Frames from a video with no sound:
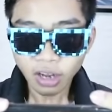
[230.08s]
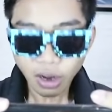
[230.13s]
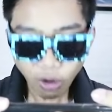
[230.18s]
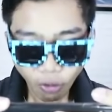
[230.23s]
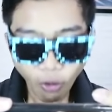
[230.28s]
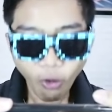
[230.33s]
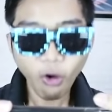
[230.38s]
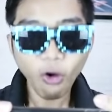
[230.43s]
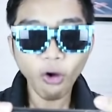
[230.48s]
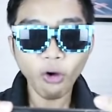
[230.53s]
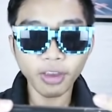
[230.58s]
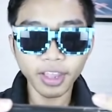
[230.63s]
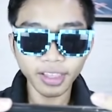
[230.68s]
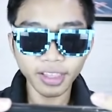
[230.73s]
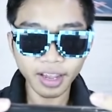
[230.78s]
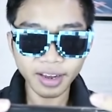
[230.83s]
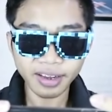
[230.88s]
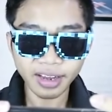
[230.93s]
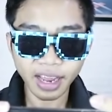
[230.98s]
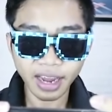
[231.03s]
Oh,
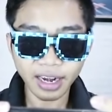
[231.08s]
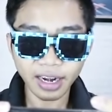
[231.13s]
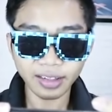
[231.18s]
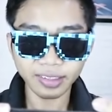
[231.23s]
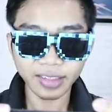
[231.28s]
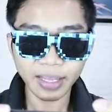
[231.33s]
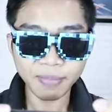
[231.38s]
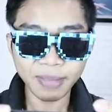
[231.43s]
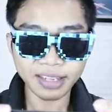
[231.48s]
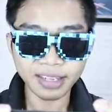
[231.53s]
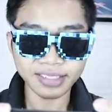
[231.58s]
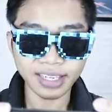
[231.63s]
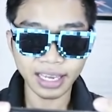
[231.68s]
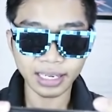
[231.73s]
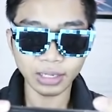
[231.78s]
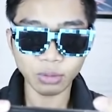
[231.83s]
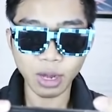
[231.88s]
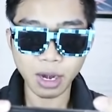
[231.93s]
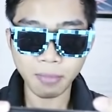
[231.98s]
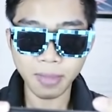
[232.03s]
kita adalah tim yang
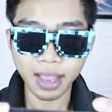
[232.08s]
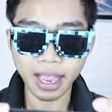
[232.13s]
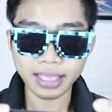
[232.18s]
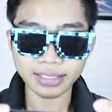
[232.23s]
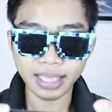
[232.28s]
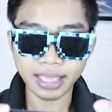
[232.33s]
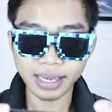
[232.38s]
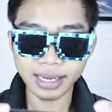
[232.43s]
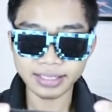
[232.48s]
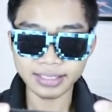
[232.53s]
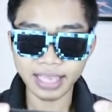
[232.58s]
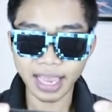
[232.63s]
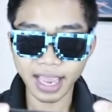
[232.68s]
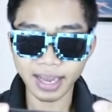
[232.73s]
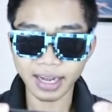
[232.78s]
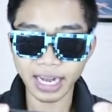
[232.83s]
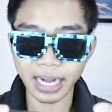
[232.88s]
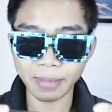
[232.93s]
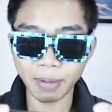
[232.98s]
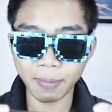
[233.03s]
sangat luar biasa ini saya
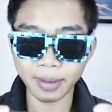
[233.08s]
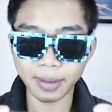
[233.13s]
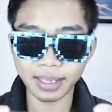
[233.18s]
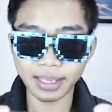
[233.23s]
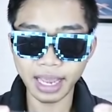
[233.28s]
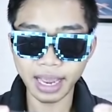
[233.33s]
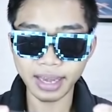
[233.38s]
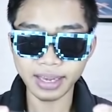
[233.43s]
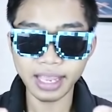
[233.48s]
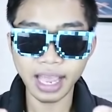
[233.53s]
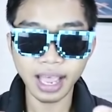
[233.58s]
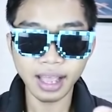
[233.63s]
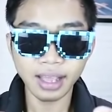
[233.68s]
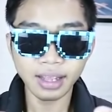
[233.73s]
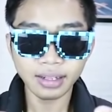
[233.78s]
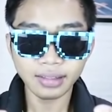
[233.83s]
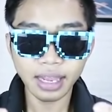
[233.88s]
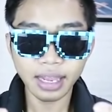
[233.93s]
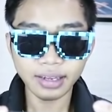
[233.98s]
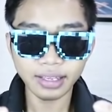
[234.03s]
dengan Bapak Gila dia ya.
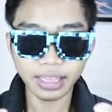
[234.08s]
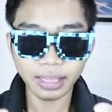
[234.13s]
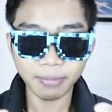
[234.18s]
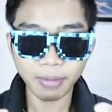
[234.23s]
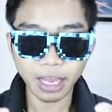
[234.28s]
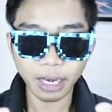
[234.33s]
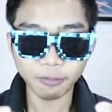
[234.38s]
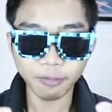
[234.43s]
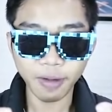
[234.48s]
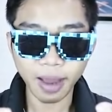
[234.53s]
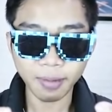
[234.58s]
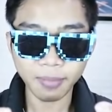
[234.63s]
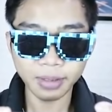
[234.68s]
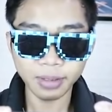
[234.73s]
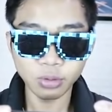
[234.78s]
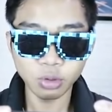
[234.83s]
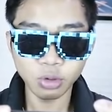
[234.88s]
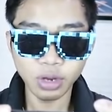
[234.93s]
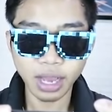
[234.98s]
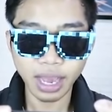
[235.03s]
dan kita bakal farming
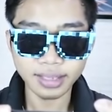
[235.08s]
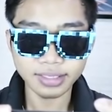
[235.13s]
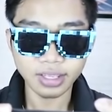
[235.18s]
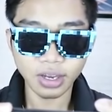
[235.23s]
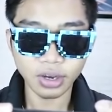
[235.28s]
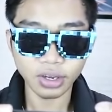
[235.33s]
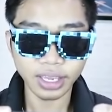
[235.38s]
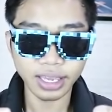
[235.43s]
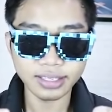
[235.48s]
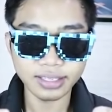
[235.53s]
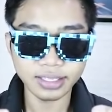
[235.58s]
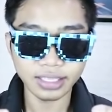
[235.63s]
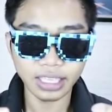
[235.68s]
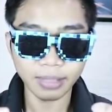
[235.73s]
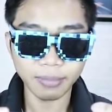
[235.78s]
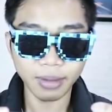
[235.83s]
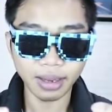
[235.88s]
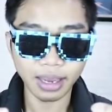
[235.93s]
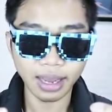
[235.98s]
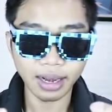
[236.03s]
dulu guys. Oke okay, guys,
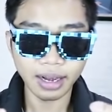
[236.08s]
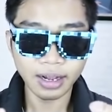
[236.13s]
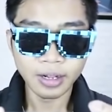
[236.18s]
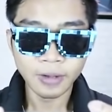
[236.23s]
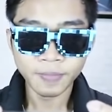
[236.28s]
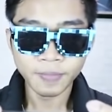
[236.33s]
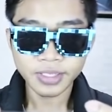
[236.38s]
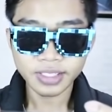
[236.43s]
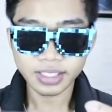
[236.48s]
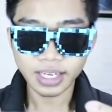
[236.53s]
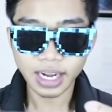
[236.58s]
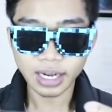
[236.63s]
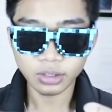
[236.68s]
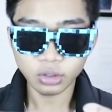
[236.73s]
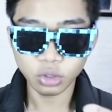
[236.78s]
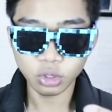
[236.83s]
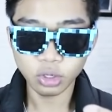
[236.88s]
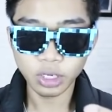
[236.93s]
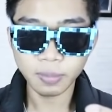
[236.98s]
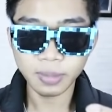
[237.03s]
kita bakal serang
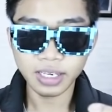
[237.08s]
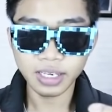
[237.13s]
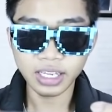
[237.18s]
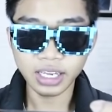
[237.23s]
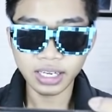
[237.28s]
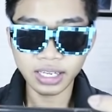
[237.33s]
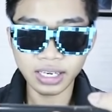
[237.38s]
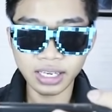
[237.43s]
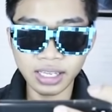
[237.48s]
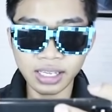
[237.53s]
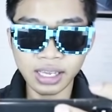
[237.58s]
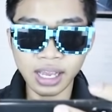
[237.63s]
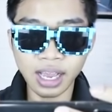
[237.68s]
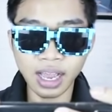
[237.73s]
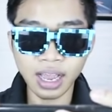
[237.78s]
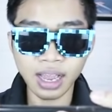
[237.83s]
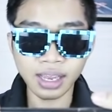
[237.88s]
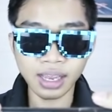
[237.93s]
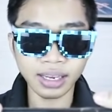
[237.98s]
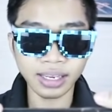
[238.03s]
dulu nih minion ini.
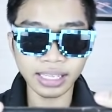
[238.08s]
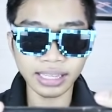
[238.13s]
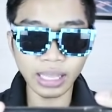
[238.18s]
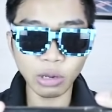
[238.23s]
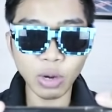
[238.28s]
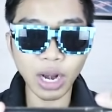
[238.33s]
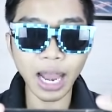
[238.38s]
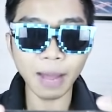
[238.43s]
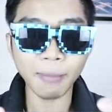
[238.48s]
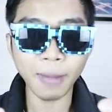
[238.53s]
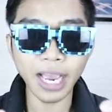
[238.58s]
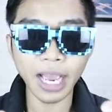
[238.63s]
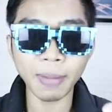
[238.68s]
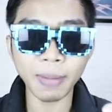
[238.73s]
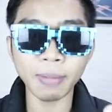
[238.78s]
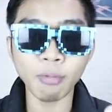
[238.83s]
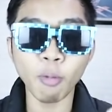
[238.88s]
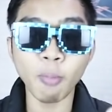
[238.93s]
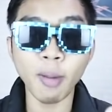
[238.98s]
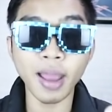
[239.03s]
Uh, kita udah lama nggak
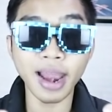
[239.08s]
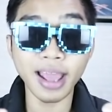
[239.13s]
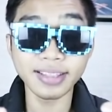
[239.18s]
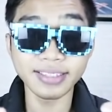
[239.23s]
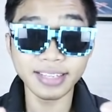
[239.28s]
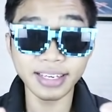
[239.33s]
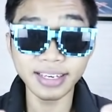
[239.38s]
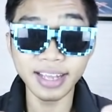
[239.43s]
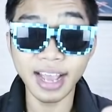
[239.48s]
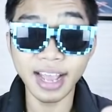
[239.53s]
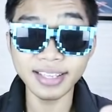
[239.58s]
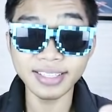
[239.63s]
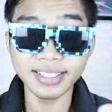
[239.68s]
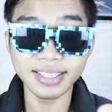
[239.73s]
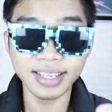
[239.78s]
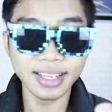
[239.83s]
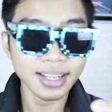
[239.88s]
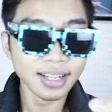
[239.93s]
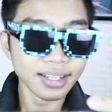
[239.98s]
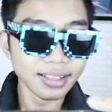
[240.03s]
main Mobile Legend
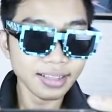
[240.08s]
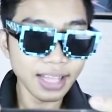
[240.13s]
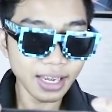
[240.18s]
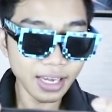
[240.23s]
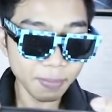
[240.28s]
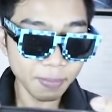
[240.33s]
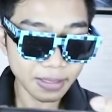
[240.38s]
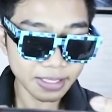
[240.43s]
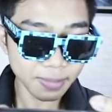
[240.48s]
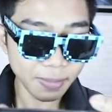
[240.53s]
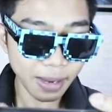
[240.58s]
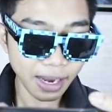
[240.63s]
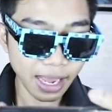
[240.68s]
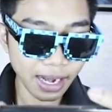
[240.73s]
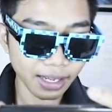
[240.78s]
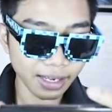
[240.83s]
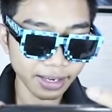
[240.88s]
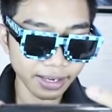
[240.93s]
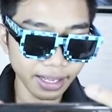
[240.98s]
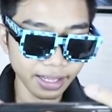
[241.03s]
guys dan ini pasti
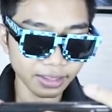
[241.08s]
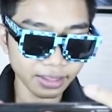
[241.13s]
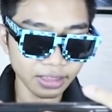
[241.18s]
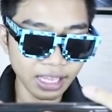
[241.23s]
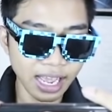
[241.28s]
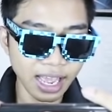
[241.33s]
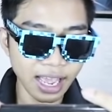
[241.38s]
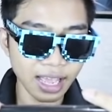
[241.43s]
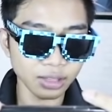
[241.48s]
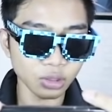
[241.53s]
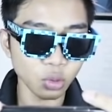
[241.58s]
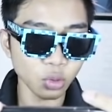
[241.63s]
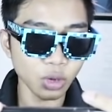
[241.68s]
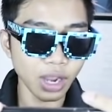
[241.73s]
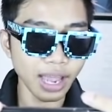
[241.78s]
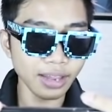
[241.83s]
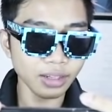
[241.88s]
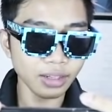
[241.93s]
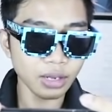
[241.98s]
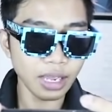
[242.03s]
bakal keren. Nah, tuh
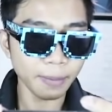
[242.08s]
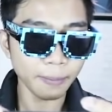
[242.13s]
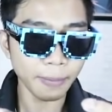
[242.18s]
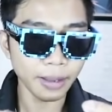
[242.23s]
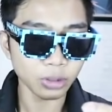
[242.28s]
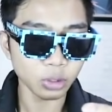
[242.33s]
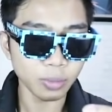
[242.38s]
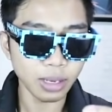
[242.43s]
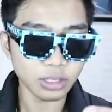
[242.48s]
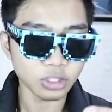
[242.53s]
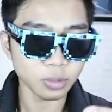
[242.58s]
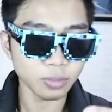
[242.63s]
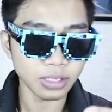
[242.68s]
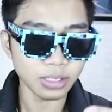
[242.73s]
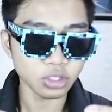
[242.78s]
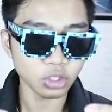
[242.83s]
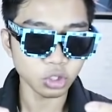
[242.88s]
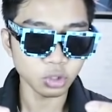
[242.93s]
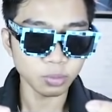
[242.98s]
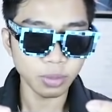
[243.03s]
kan ah, apa itu
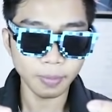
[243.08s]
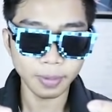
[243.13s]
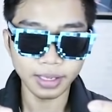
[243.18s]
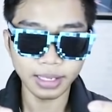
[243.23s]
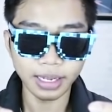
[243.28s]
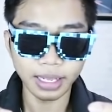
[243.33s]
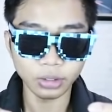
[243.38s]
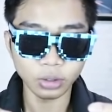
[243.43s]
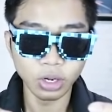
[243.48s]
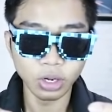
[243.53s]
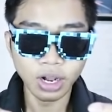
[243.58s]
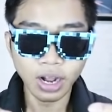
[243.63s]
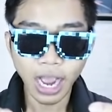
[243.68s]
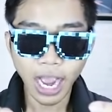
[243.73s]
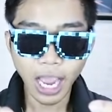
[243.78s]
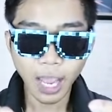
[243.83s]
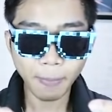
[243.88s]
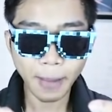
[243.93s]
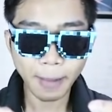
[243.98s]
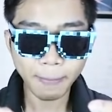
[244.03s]
bacot-bacot itu Bapak Gila itu.
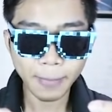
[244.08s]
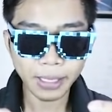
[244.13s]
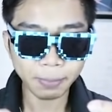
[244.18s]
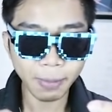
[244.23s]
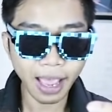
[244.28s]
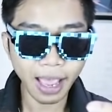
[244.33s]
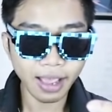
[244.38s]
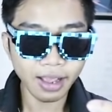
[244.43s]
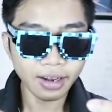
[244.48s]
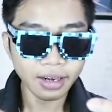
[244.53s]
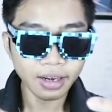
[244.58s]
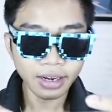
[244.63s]
Ayo Pak, mid Pak.